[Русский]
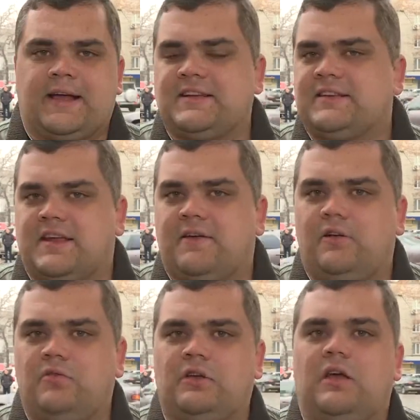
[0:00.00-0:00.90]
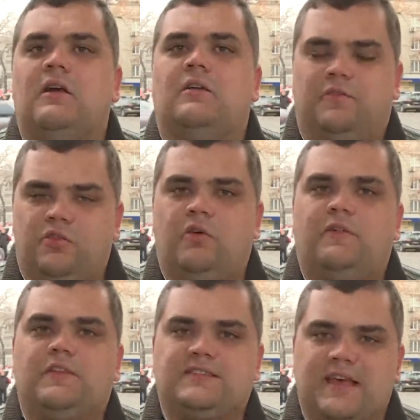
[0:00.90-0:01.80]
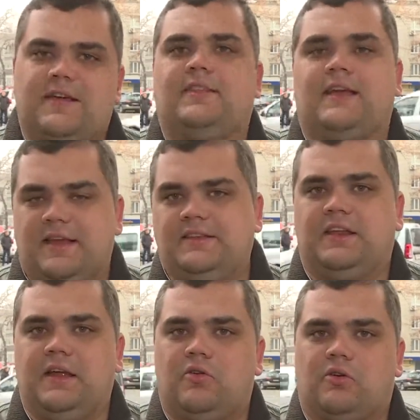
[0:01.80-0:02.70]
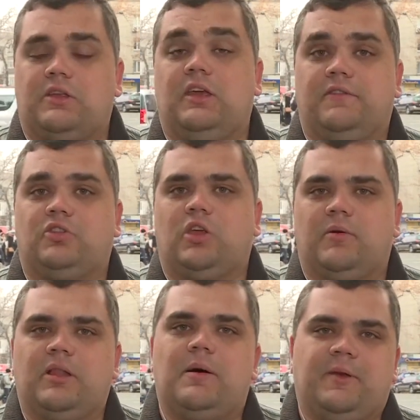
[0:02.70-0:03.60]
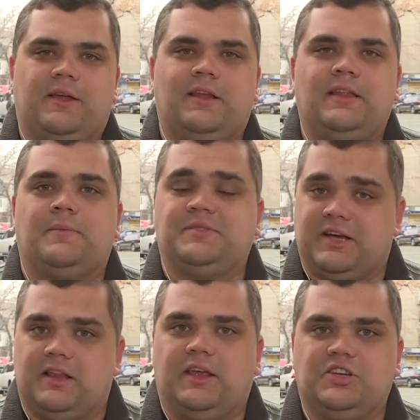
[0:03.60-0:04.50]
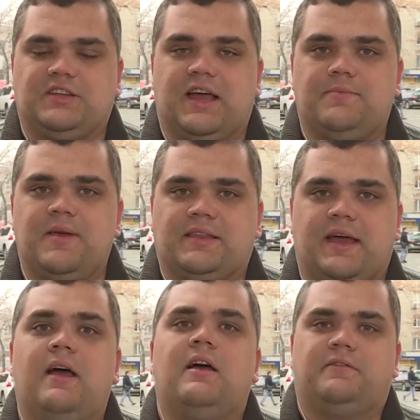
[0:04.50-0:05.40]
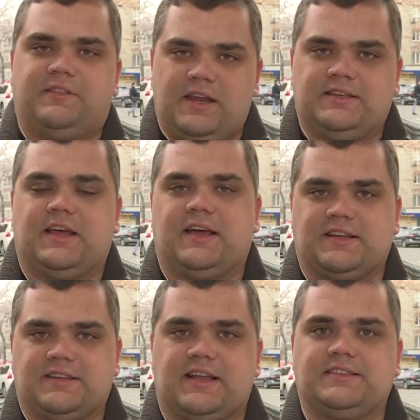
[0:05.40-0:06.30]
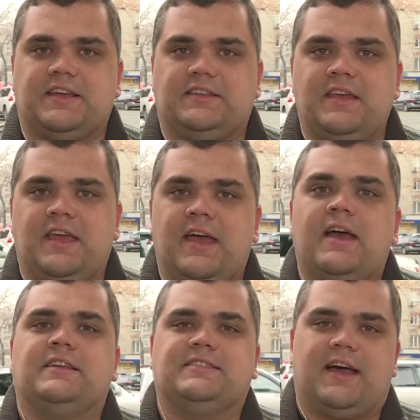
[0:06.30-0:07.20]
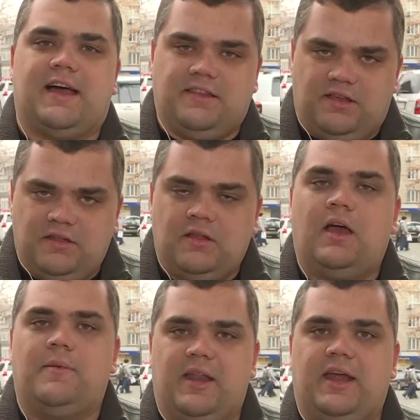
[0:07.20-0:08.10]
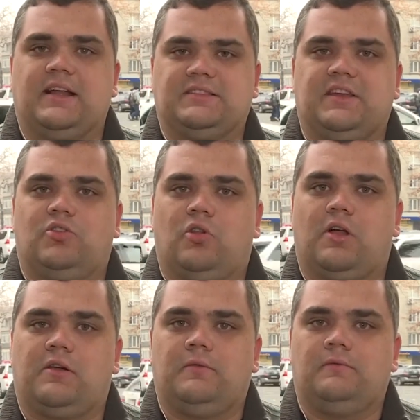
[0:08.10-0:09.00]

Казахская валюта вновь ставит антирекорды. И в итоге была преодолена психологическая отметка в 300 казахстанских тенге за 1 американский доллар.